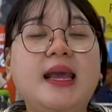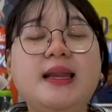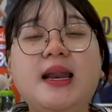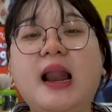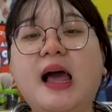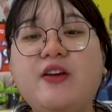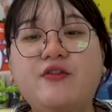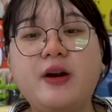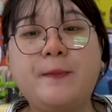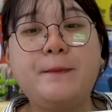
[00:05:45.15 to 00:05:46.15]
Ini adalah
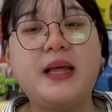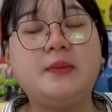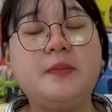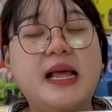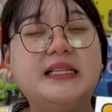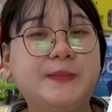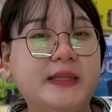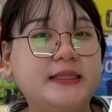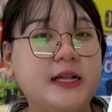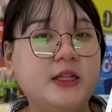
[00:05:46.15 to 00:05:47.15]
iPhone 14 Plus.